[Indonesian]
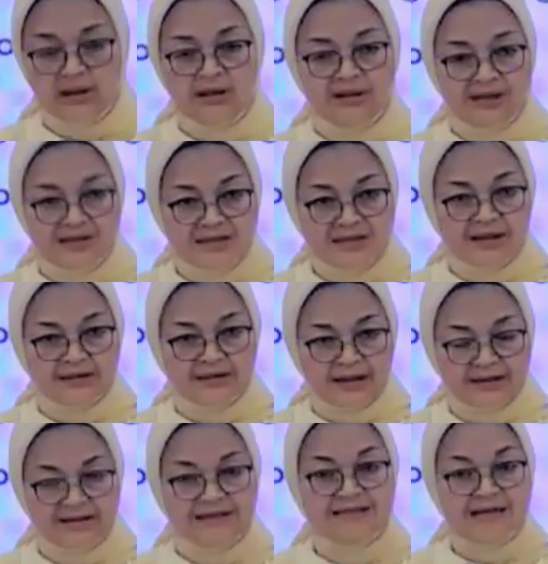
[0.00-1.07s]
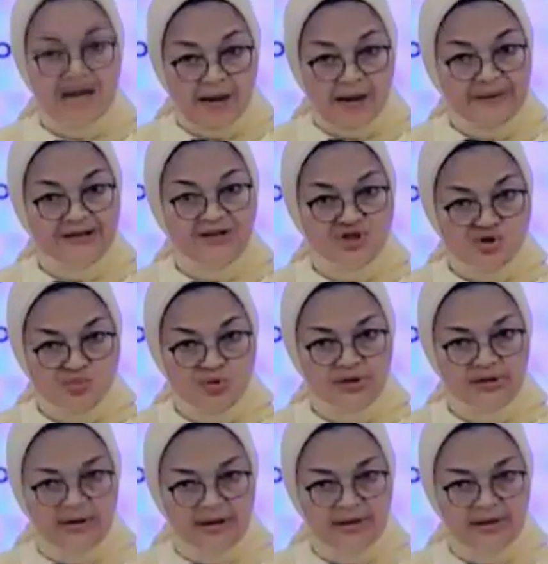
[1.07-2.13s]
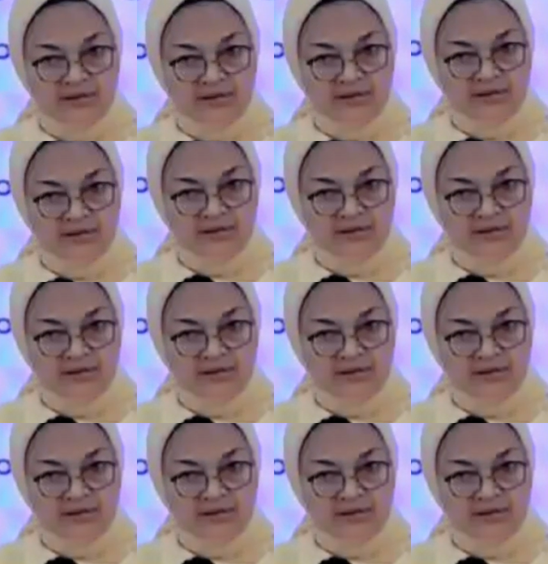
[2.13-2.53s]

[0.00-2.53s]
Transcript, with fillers: dan dinyatakan tidak aman tersebut ya. Dan